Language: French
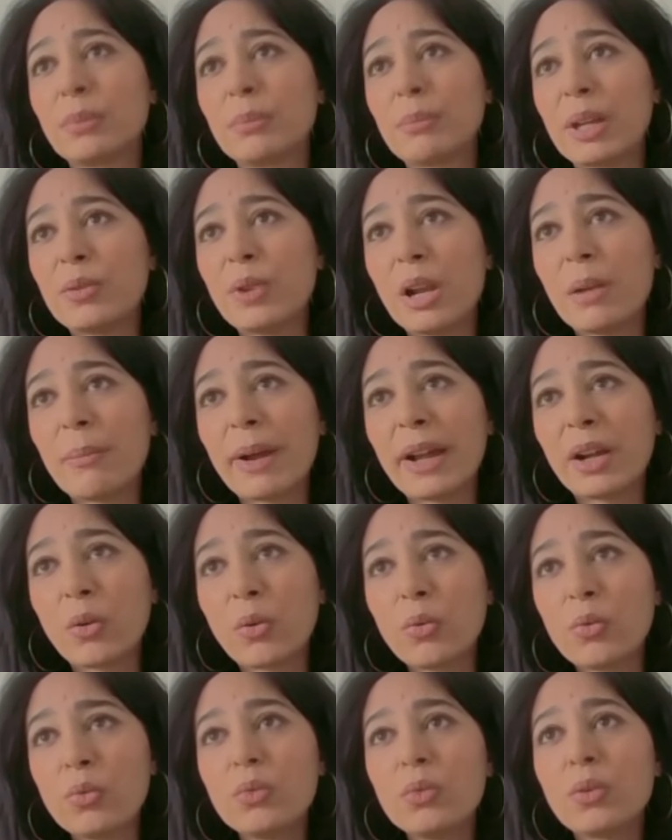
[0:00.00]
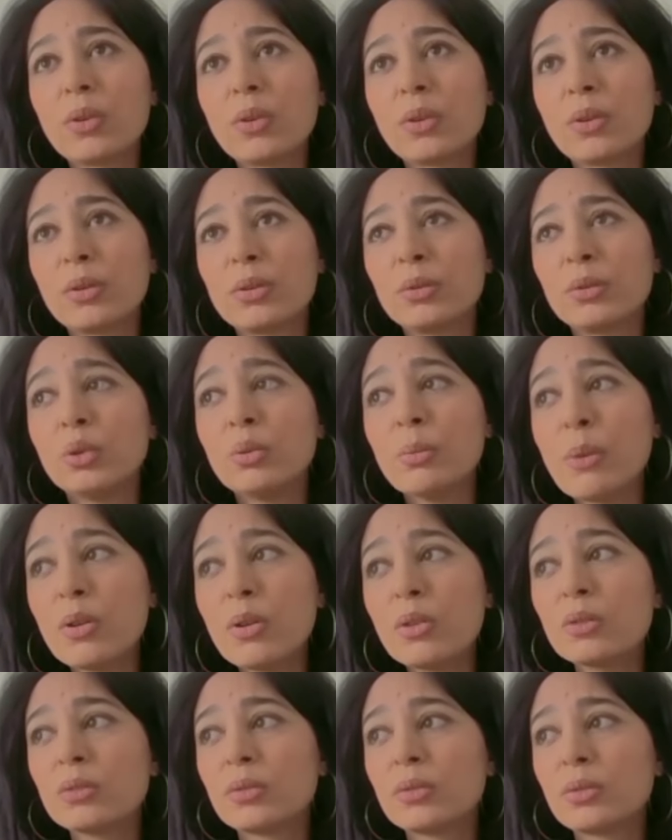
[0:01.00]
Emmanuel Macron euh,
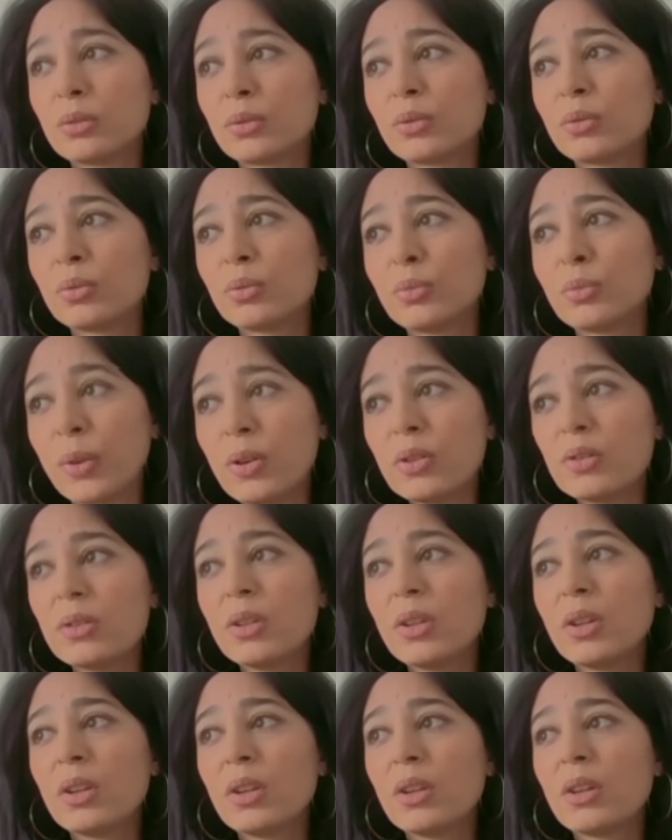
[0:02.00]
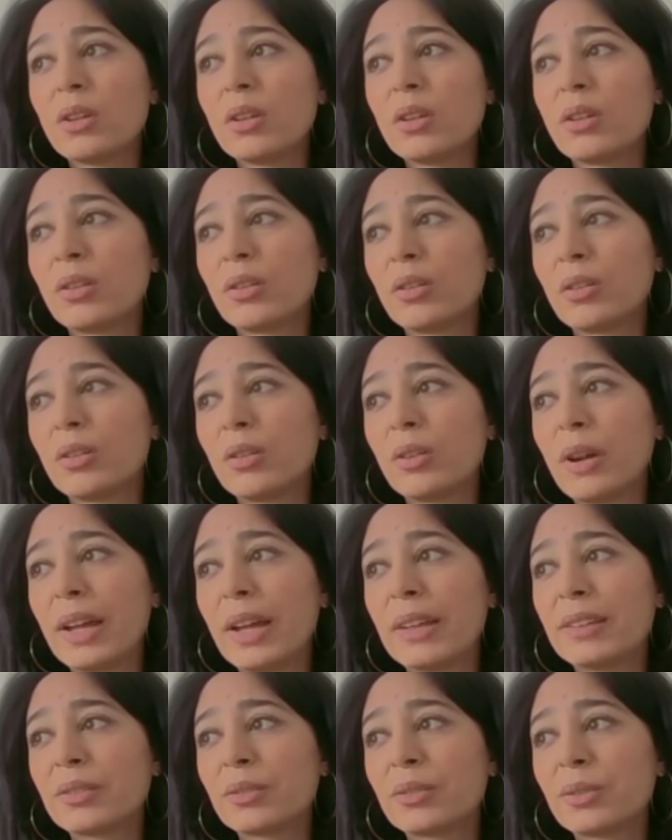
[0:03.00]
demande souvent
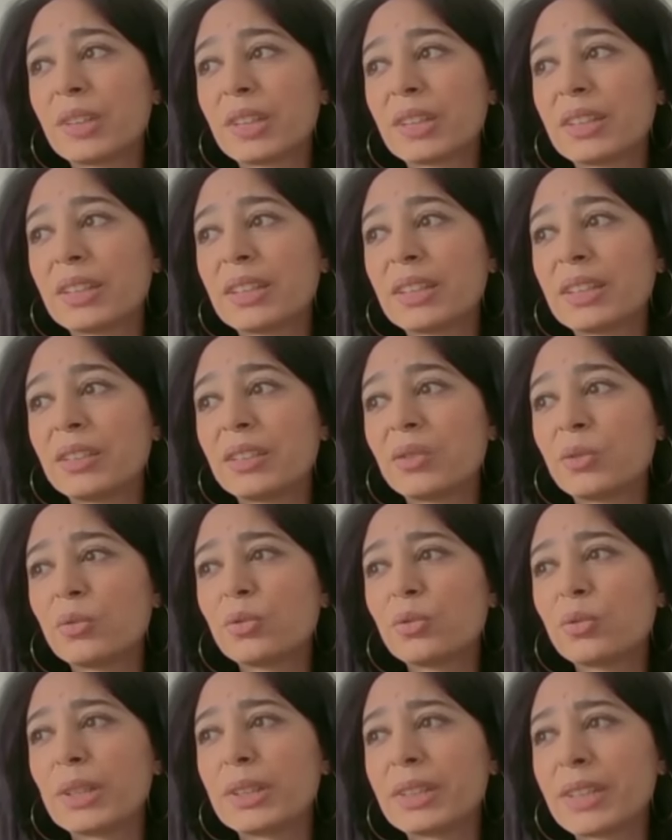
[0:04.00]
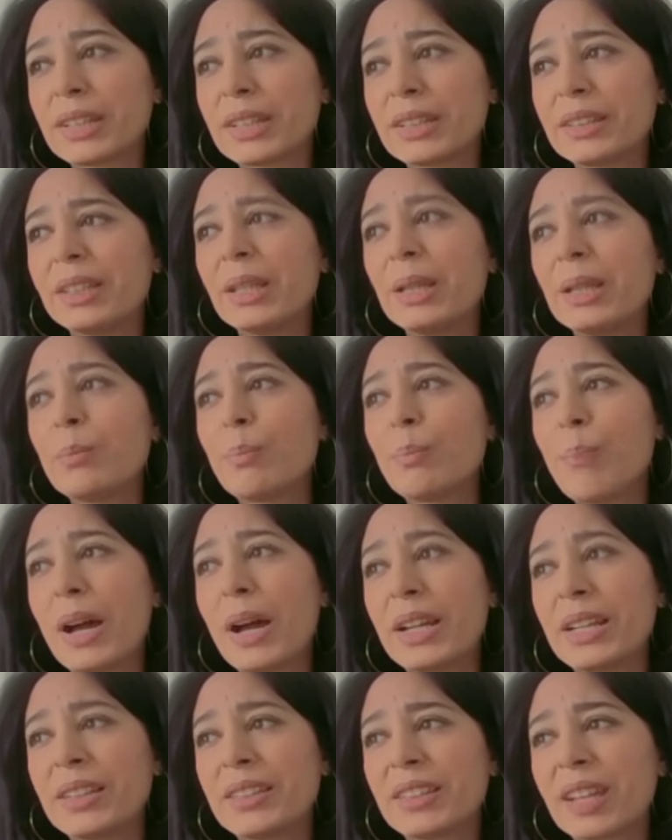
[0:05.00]
à ce que certaines questions soient traitées
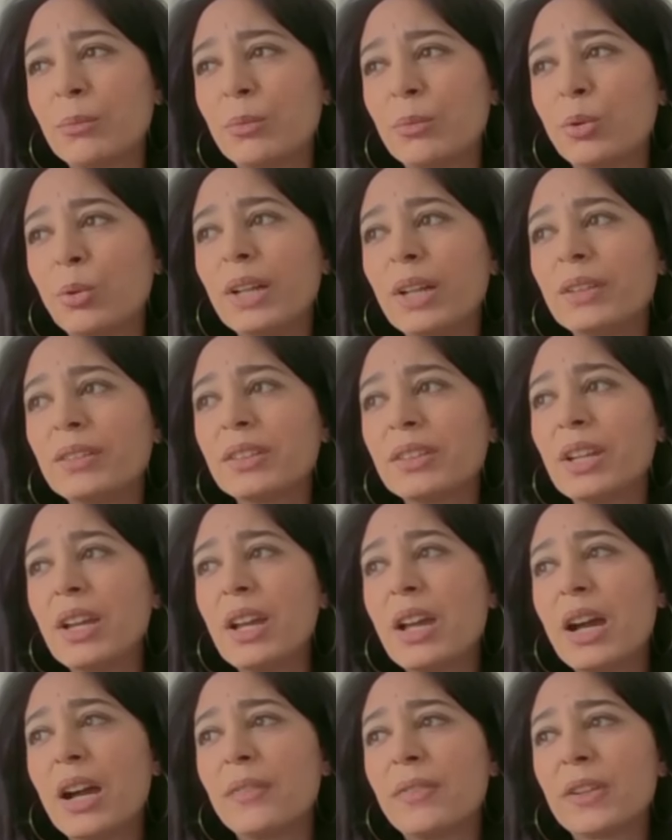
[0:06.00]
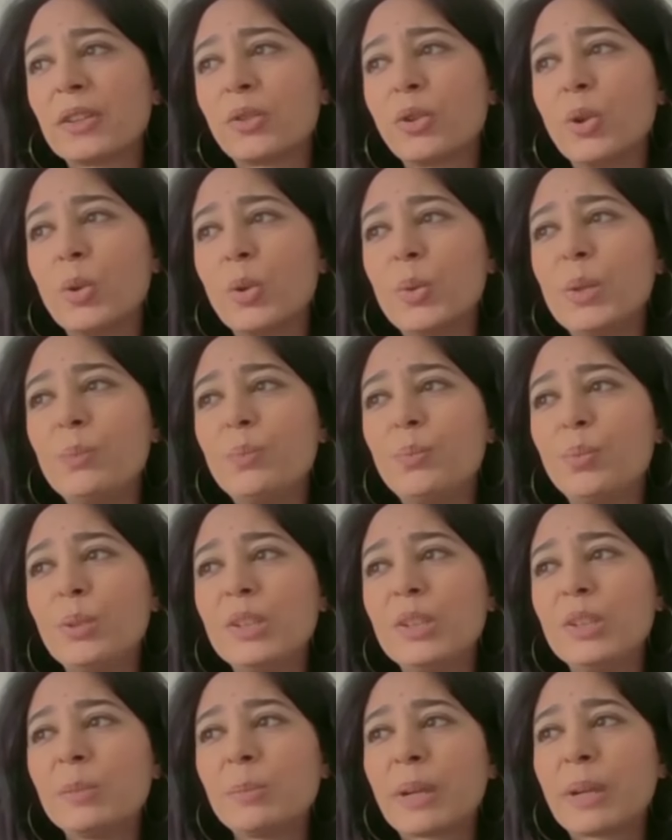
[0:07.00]
par l'extrême droite afin que lui
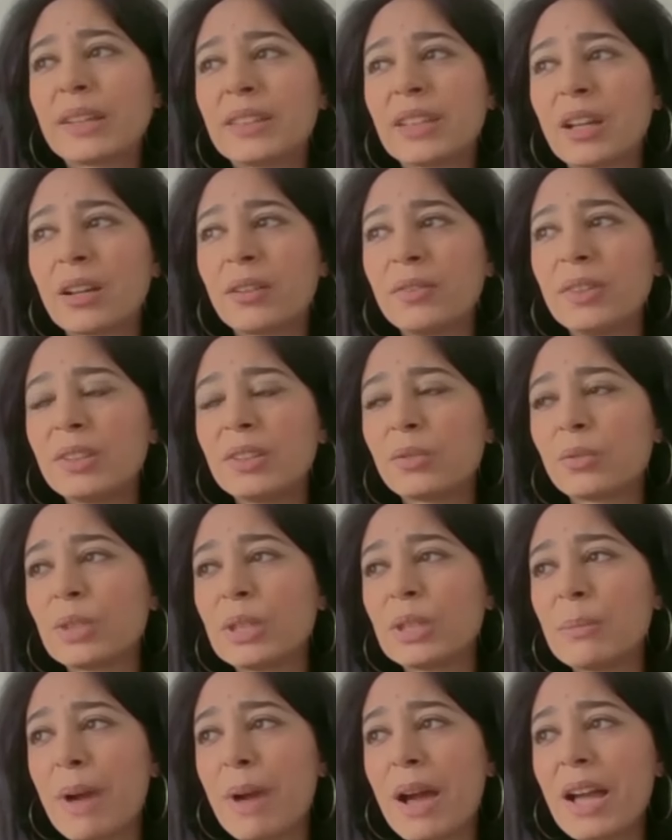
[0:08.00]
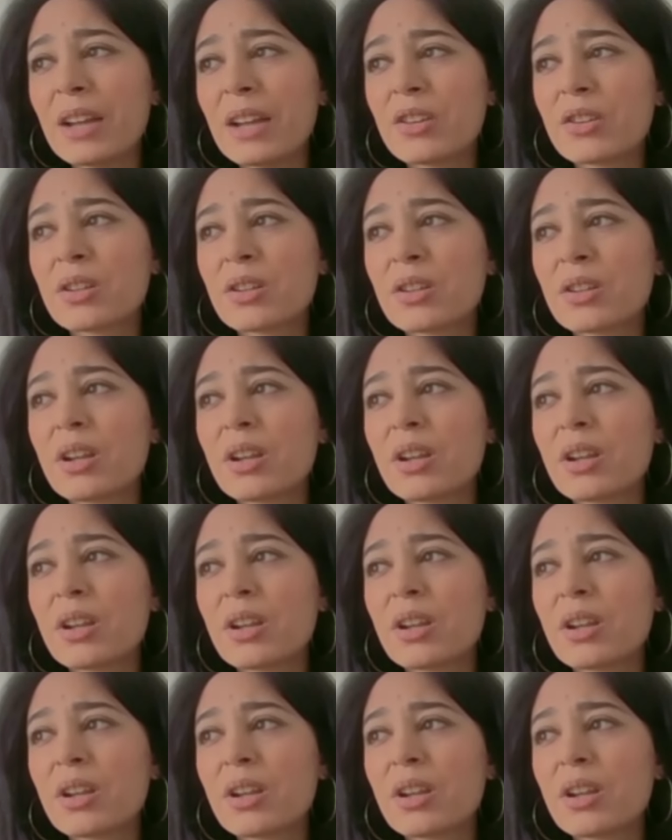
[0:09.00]
puisse préserver son image